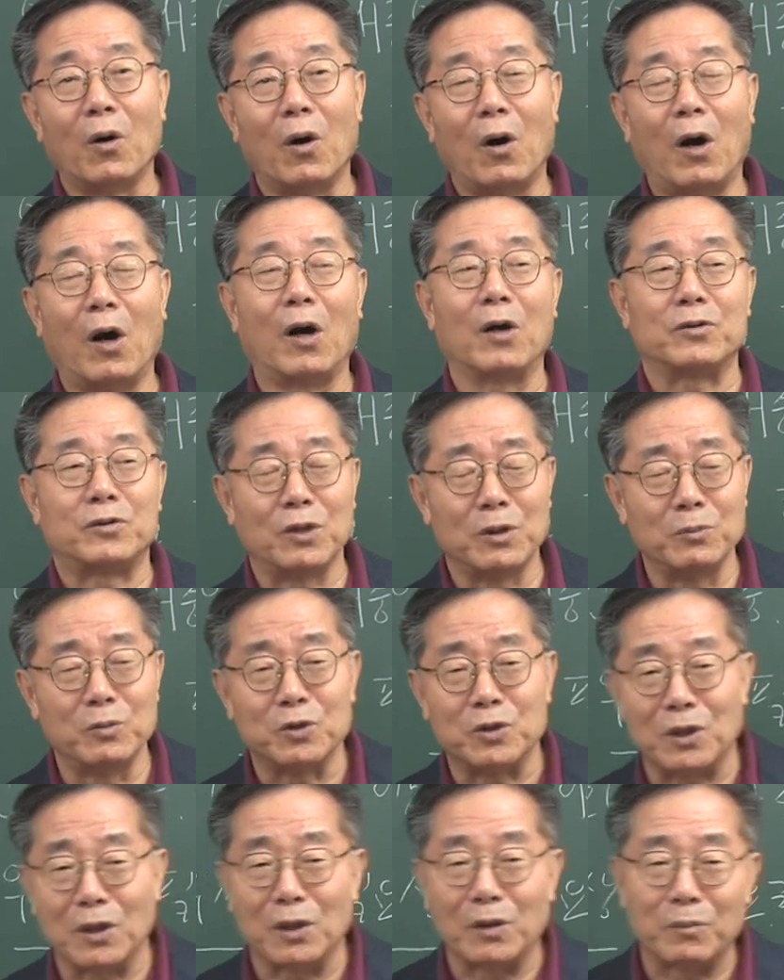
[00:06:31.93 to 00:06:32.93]
아,
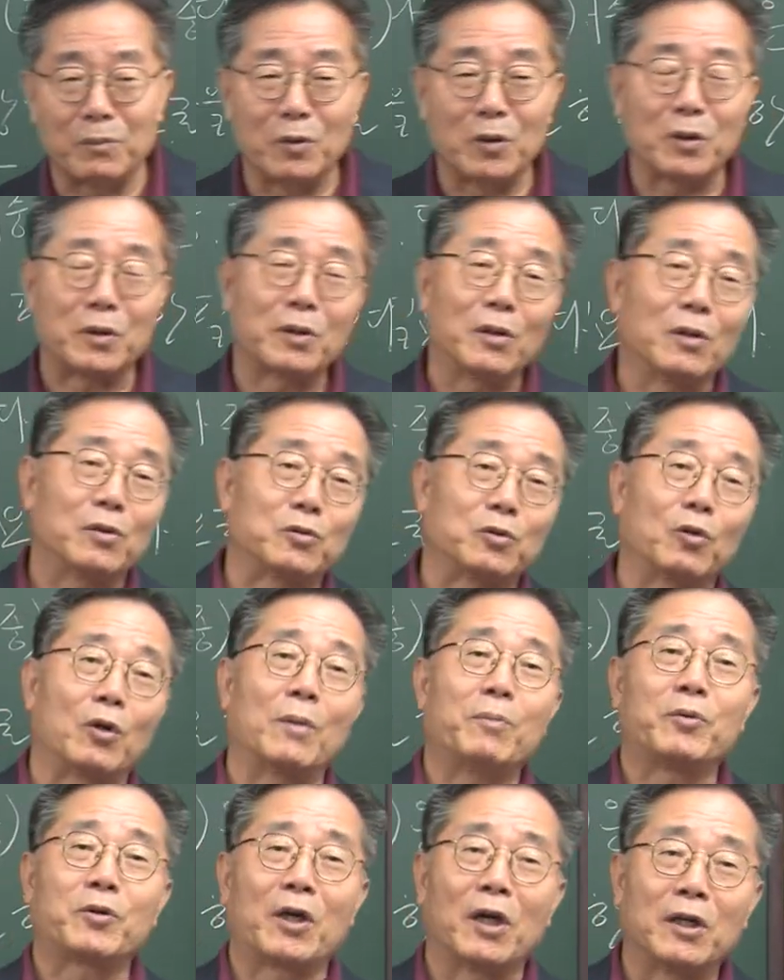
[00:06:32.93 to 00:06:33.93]
젊을 때 뭐 존
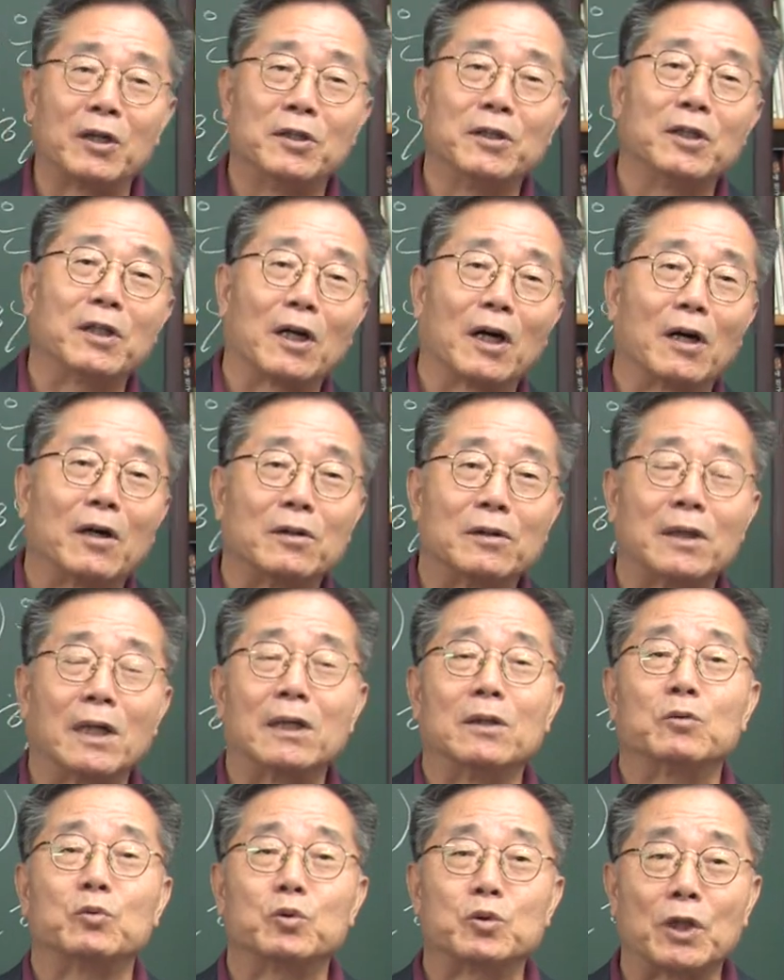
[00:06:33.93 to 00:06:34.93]
F 케네디가
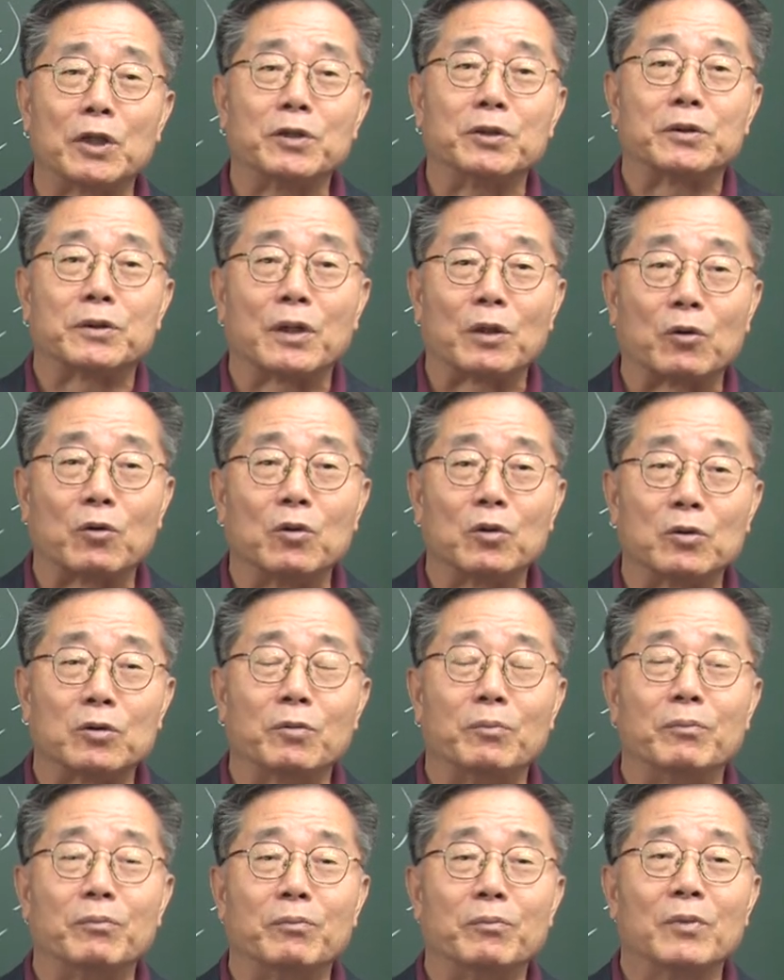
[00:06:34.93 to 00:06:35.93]
나의 우상이었다고
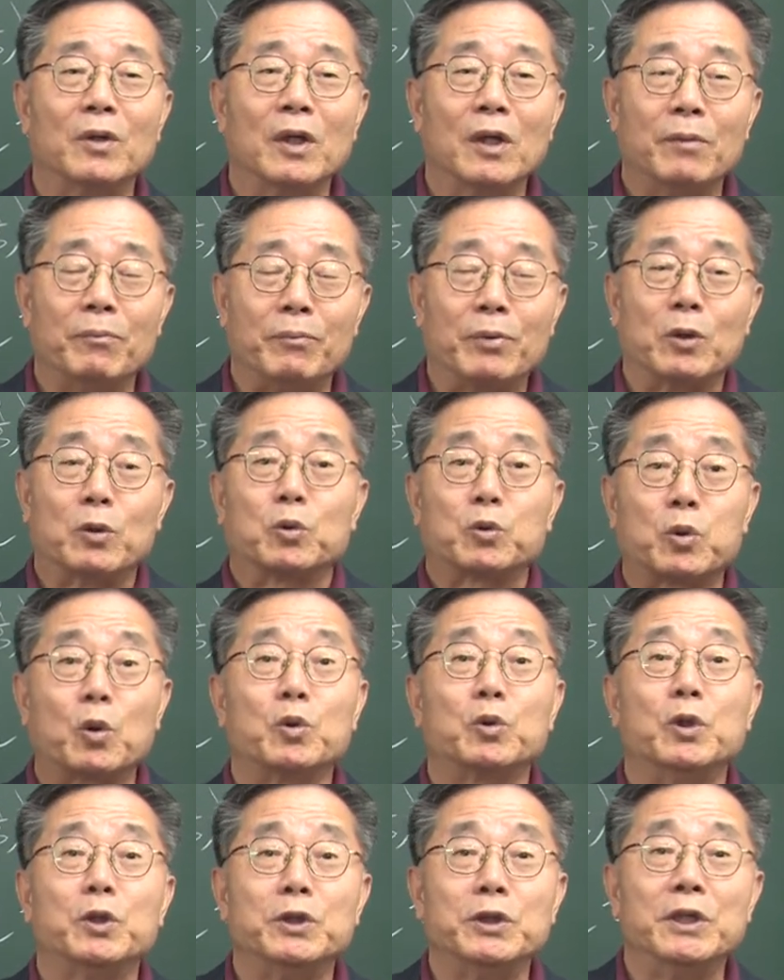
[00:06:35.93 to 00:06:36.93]
어떤 미국
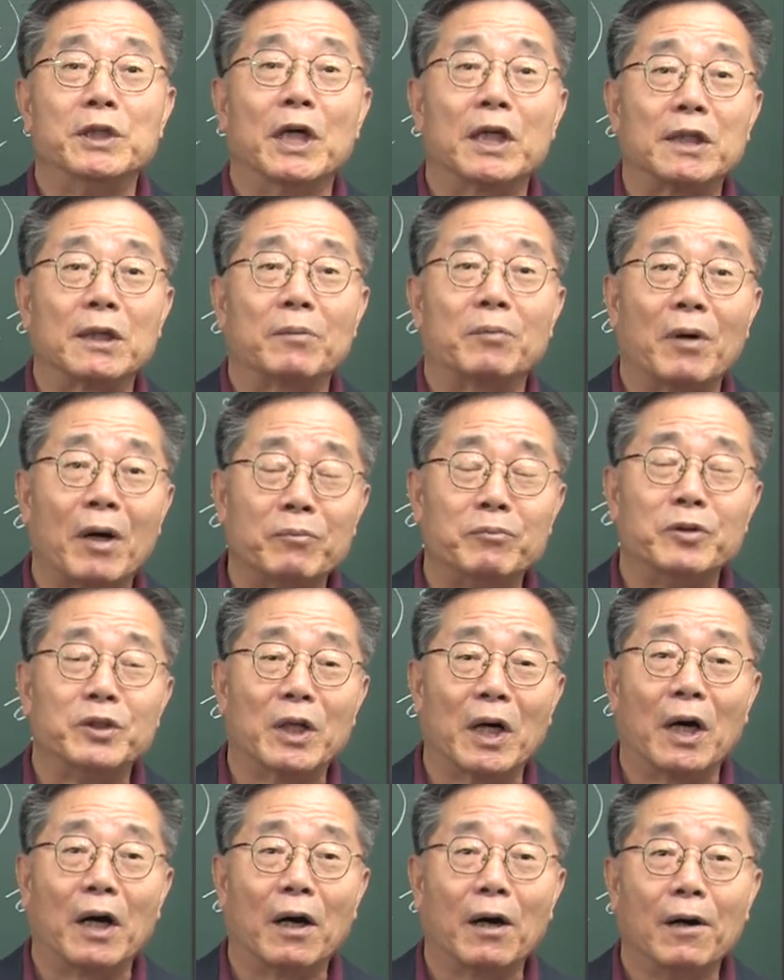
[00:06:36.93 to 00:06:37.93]
소년이
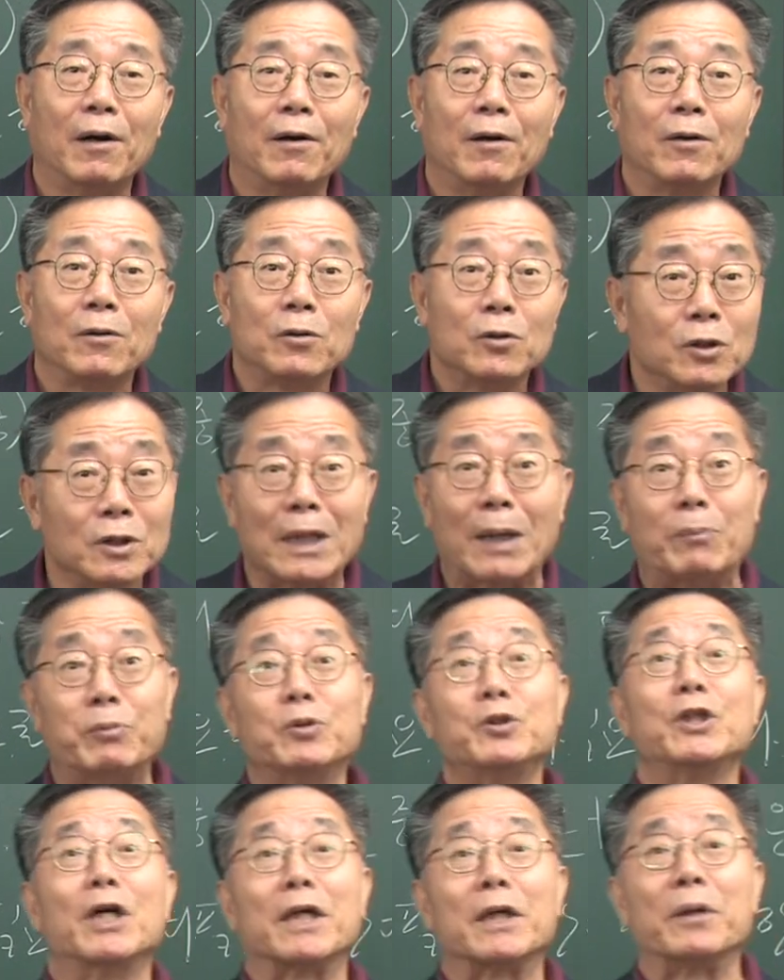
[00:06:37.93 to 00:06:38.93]
이야기합니다. 그건
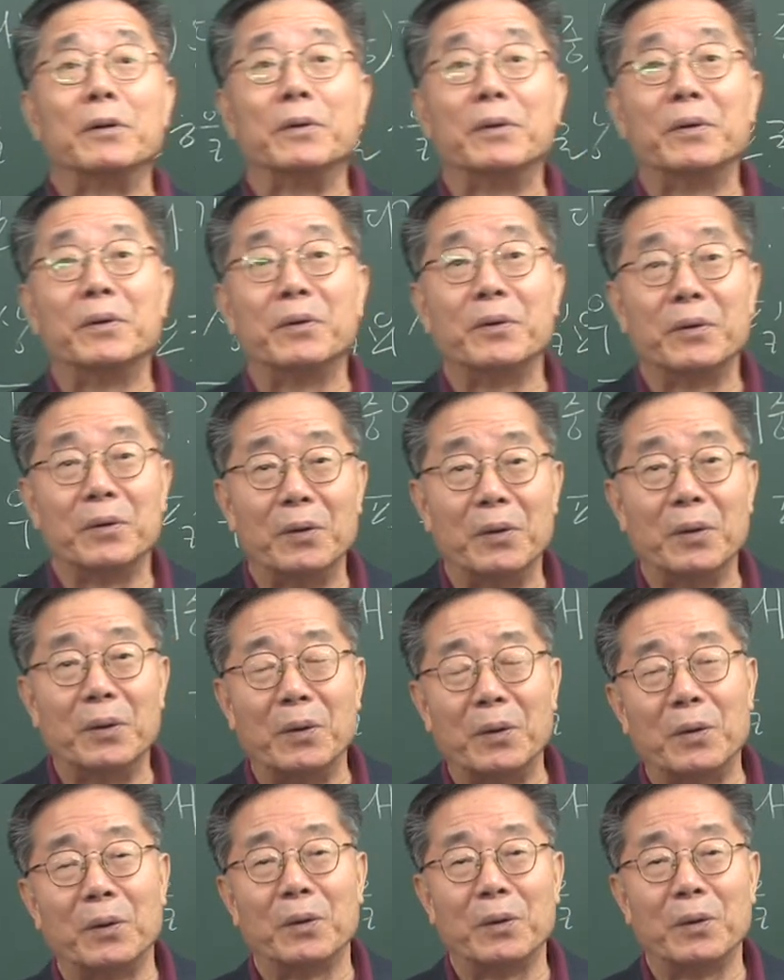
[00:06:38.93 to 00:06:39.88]
나쁘지 않아요. 어.